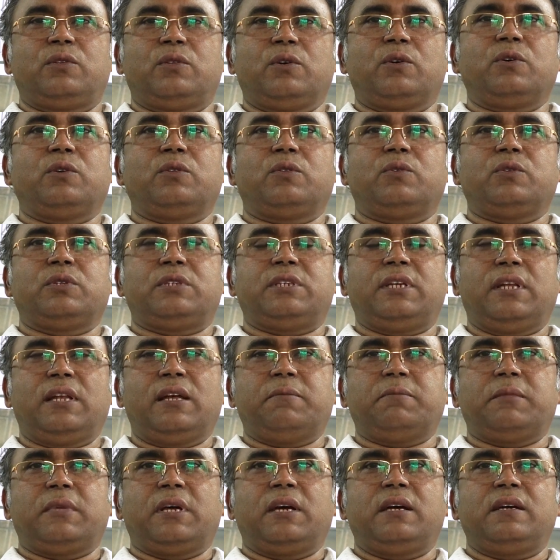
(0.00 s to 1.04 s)
তখন তো
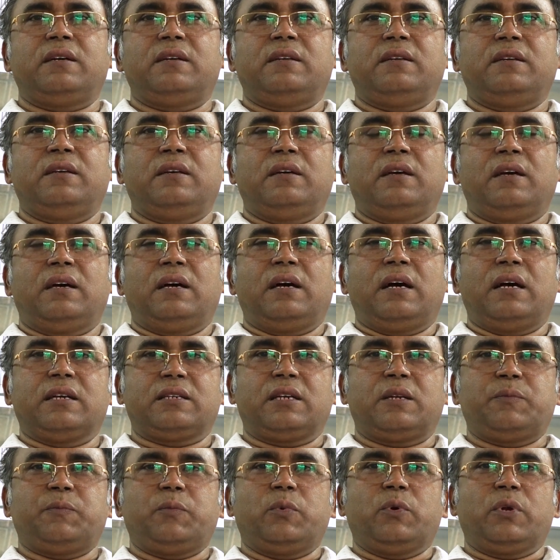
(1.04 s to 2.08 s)
ছিলাম না
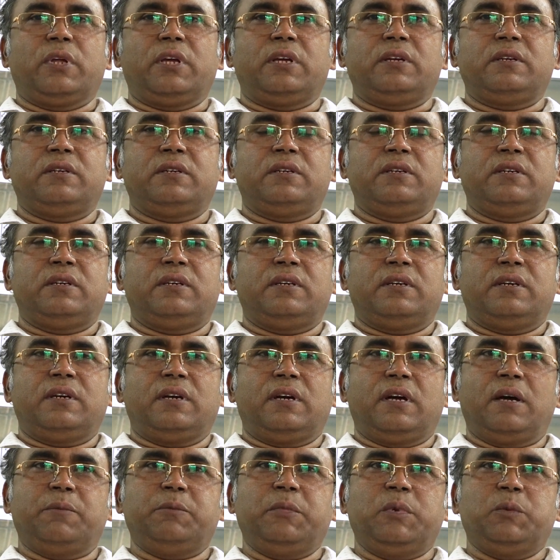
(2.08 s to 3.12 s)
আসার পরে
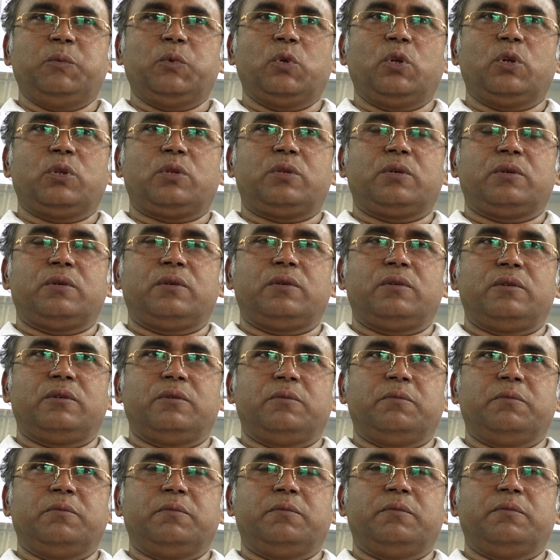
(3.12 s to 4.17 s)
আমি মূলত
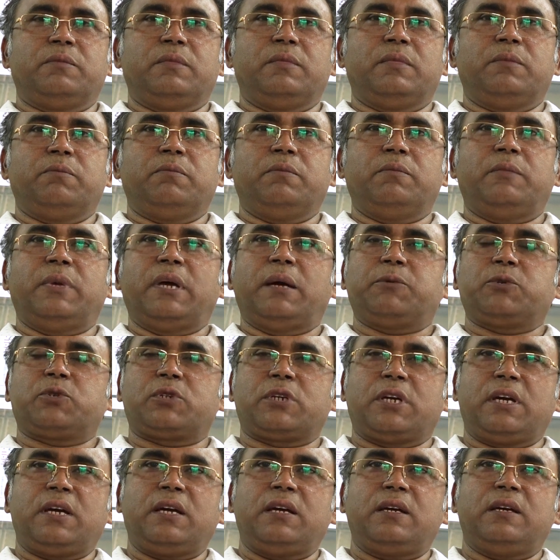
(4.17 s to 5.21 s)

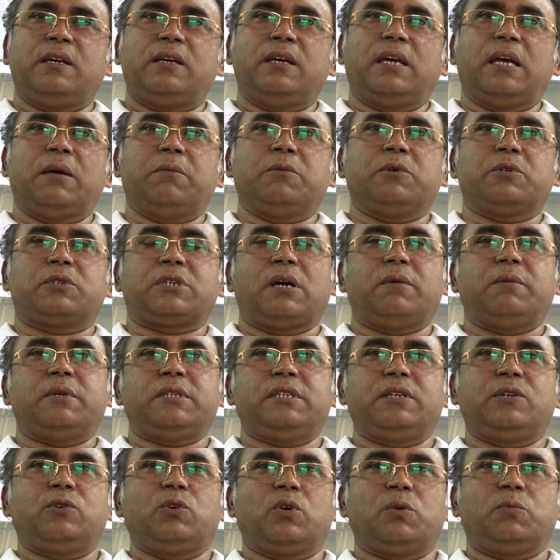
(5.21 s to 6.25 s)
ব্যবসা এবং
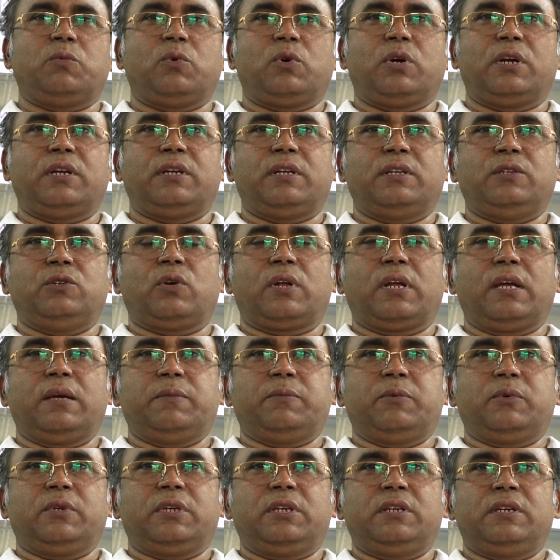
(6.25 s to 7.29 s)
সামাজিক কর্মকাণ্ডে জড়ায়
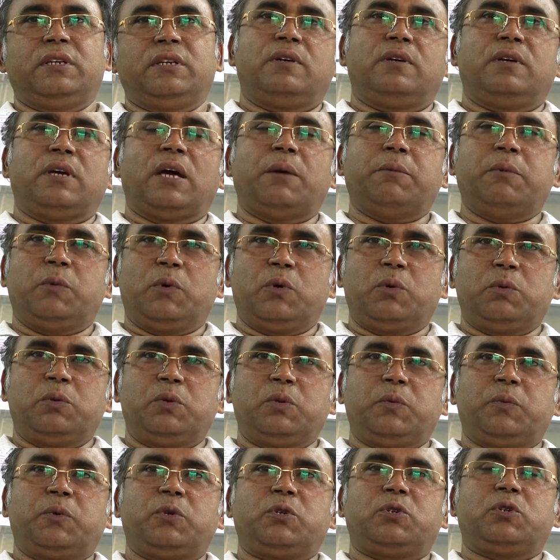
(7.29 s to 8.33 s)
পড়ি আমি
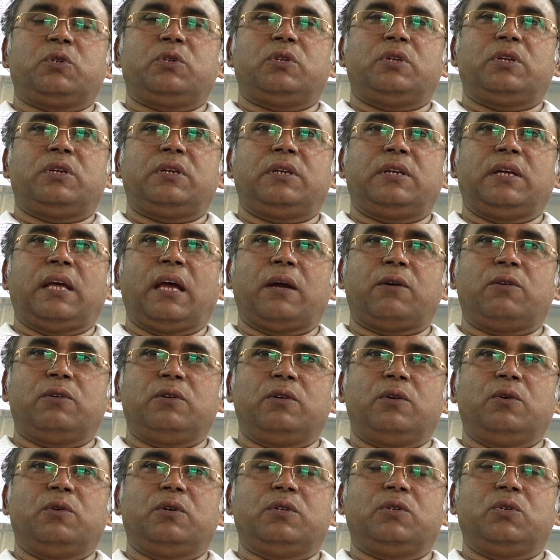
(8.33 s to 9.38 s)
বঙ্গবন্ধু পরিষদের এখন
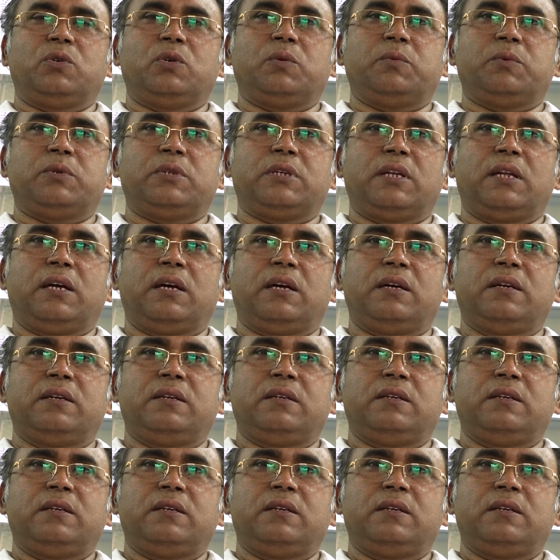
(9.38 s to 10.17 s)
লোহাজং উপজেলা